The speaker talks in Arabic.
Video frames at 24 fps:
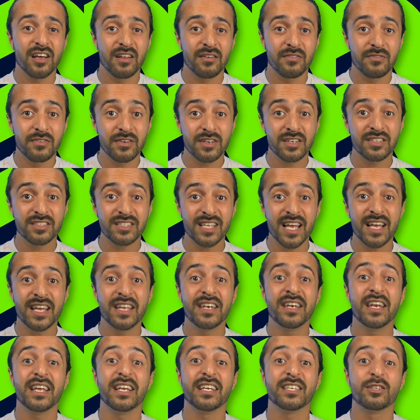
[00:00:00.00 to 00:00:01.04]
الفرصة
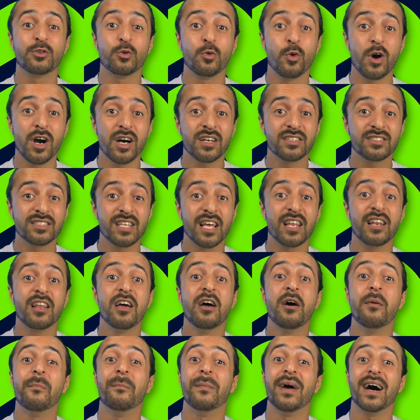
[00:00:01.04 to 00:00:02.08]
إنه يتواصل
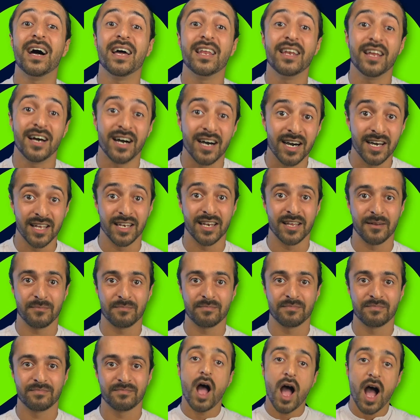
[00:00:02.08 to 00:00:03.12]
مع العالم
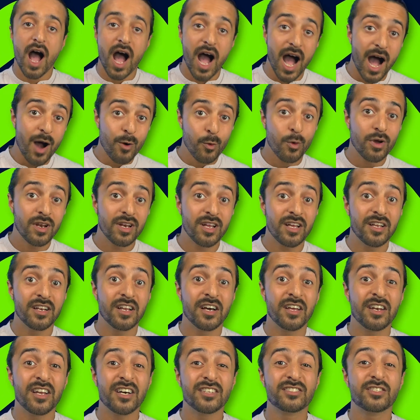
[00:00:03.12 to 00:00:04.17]
أول
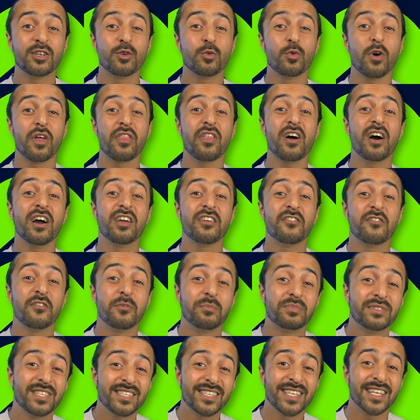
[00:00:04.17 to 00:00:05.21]
إعلانات الوظائف
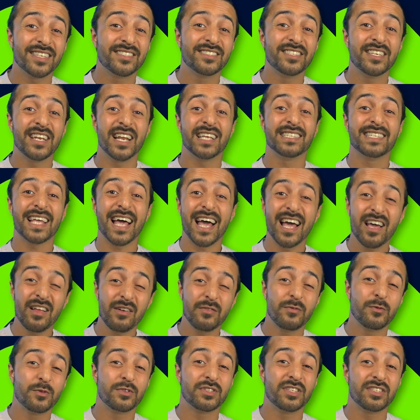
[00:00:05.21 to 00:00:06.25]
ابتدت سنة
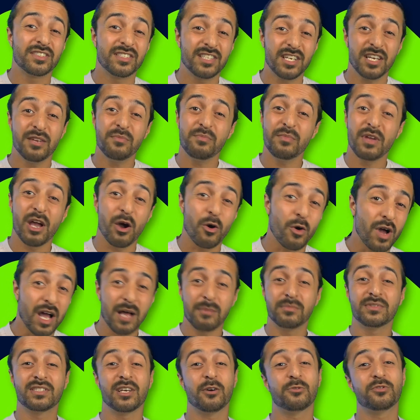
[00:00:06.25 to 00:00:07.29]

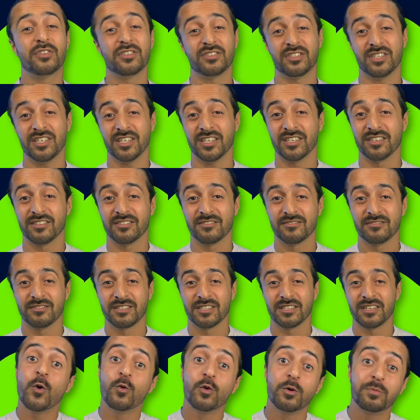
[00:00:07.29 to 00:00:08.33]
1995
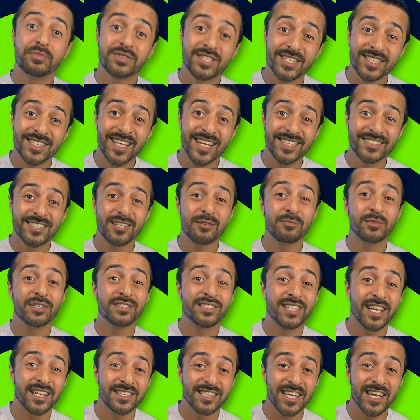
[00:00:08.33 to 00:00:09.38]
وابتدت
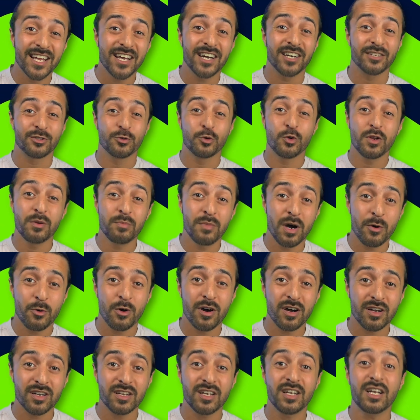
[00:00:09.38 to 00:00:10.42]
المنتديات
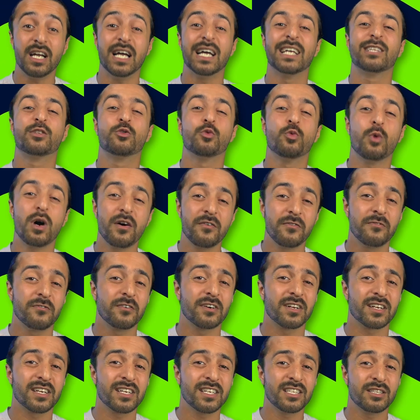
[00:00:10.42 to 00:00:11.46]
والمواقع
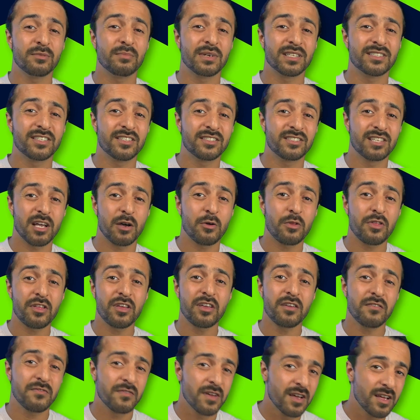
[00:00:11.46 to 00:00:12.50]
توفر خدمة
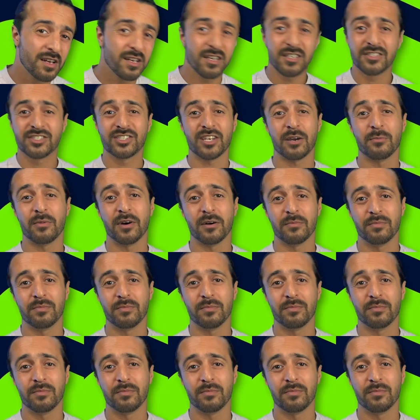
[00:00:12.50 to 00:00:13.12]
التوظيف للشباب